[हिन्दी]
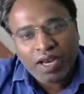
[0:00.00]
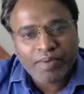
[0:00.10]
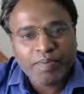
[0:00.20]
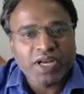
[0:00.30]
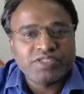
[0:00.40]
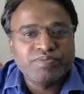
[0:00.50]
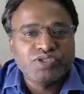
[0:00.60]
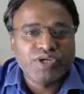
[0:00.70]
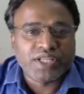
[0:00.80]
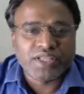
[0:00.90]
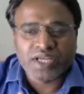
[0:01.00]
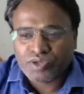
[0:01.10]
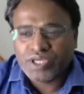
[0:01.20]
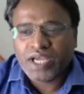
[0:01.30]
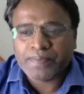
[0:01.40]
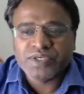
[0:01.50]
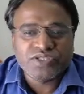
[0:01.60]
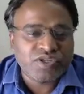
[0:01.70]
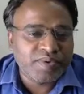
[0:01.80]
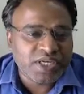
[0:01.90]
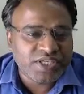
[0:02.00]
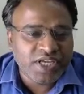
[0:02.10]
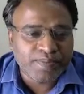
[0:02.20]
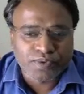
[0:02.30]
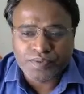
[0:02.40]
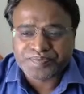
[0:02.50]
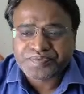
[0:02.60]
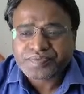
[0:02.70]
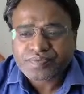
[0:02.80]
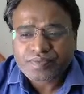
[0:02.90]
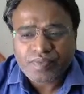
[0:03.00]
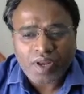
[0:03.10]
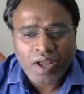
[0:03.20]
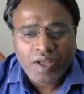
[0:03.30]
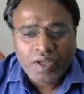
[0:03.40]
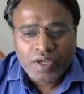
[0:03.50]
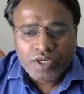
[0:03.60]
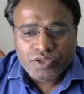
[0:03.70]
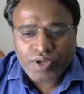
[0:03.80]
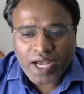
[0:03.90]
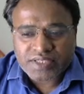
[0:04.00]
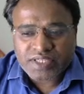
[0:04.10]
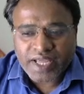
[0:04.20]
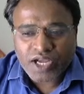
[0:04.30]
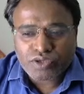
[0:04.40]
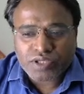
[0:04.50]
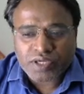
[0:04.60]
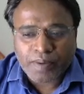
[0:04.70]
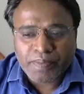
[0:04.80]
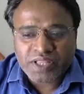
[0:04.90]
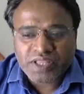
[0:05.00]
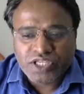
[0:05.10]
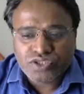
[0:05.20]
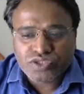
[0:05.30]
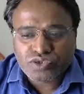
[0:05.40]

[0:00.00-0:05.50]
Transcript: अलग भी प्लस में जुड़ जाता है तो ये आप चीज़ समझना चाहिए आपको तो यहाँ से देखें तो कंपनी तीन